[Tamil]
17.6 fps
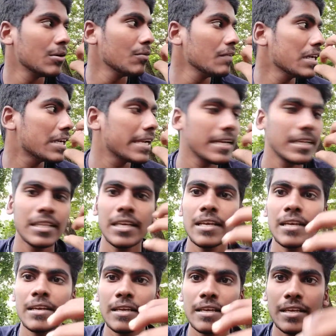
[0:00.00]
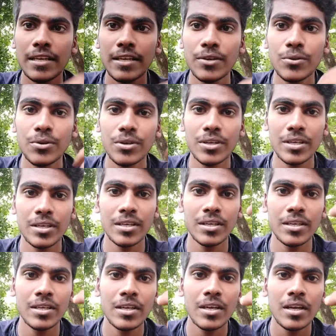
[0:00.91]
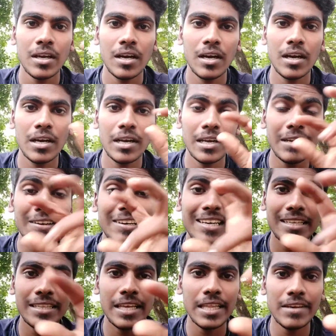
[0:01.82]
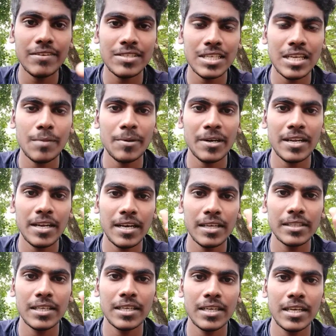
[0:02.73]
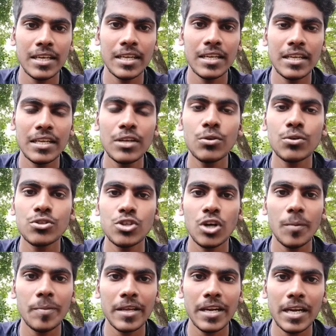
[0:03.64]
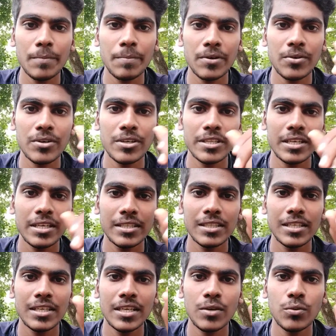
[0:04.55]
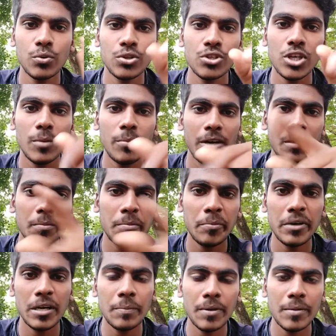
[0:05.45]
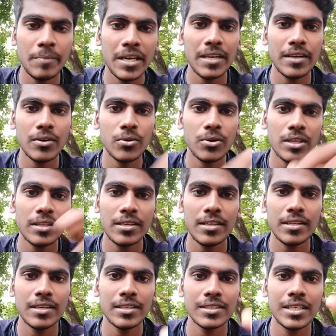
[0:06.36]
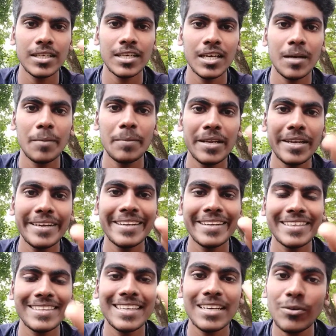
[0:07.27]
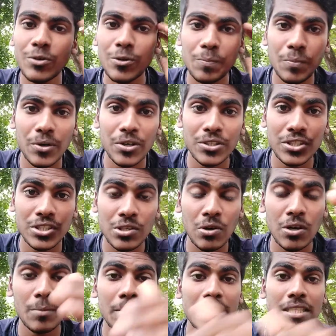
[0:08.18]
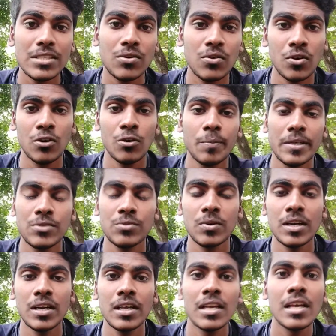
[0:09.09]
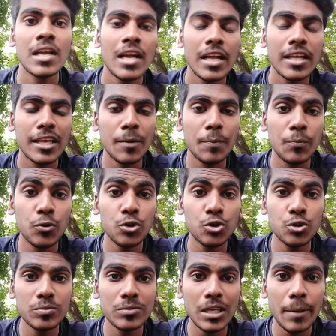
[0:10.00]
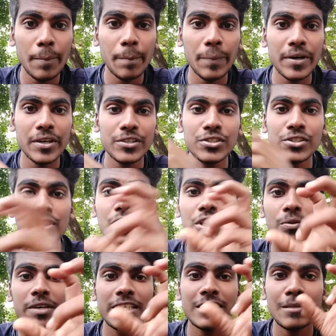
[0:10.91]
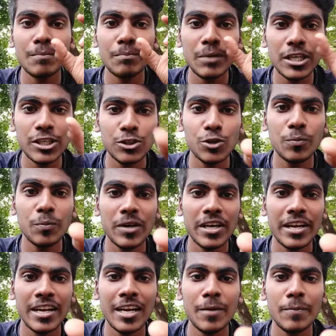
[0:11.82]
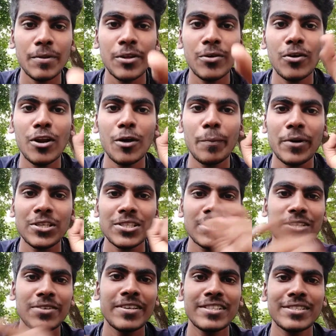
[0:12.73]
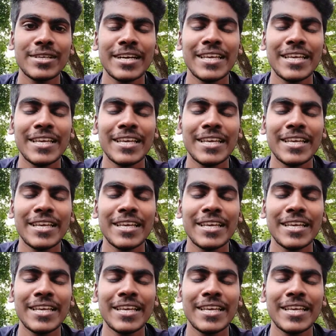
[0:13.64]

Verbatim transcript: வீட்டில் இருந்தே இன்னொரு வீட்டிலேருந்தே அதிக விஷயங்கள் பண்ண நான் கற்றுக்கிட்டேன் இன்னொரு ஜாப் கிரியேட் பண்ணுறதை கற்றுக்கிட்டேன் ஒரு ஜாப்பை டிபெண்ட் பண்ணியிருக்கக்கூடாதுன்றதை கற்றுக்கிட்டேன் அப்படின்றது தான் ஒரு பாசிட்டிவான மைண்ட் செட் உள்ளவங்க பேசுவாங்க எப்போதுமே பாசிட்டிவிட்டிஸை மட்டும் பாருங்கள் அப்போ தான் உங்களுக்கு பாசிட்டிவிட்டிஸ்